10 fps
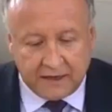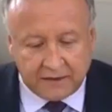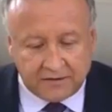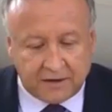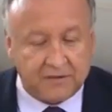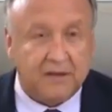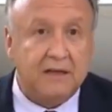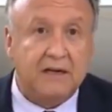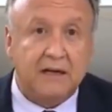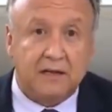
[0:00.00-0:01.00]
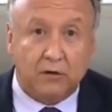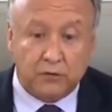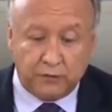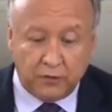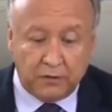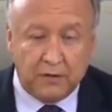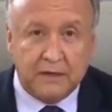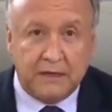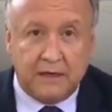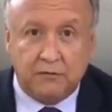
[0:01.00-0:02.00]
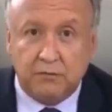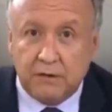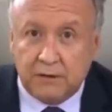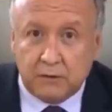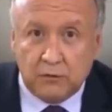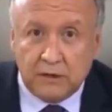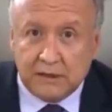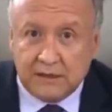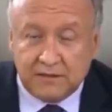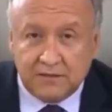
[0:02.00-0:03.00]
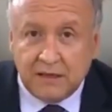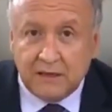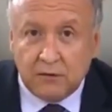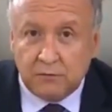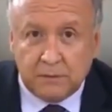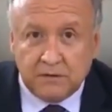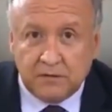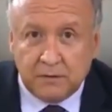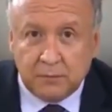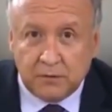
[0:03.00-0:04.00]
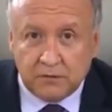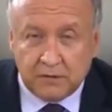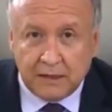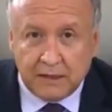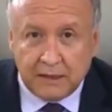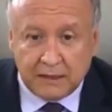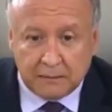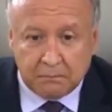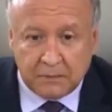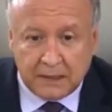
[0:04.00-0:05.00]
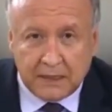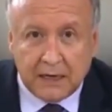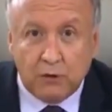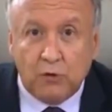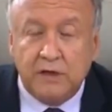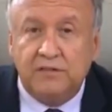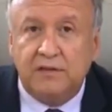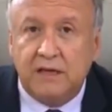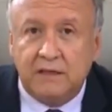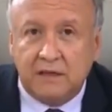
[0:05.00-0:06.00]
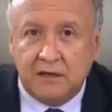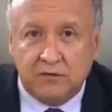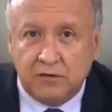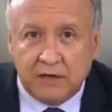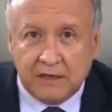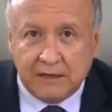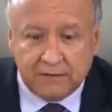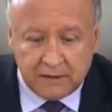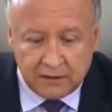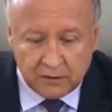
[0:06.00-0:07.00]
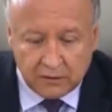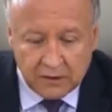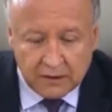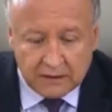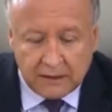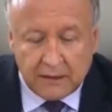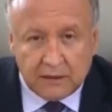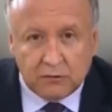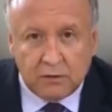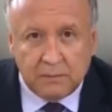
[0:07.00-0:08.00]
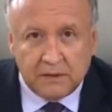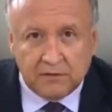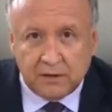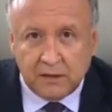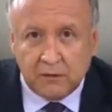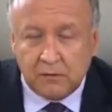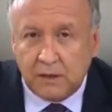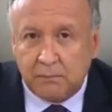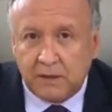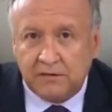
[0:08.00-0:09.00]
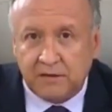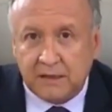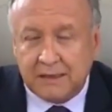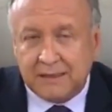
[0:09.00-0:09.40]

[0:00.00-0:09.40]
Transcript: AstraZeneca de Oxford es una vacuna que sigue los principios de, de, la logística tradicional que ha venido teniendo el ministerio. ¿Qué pasa?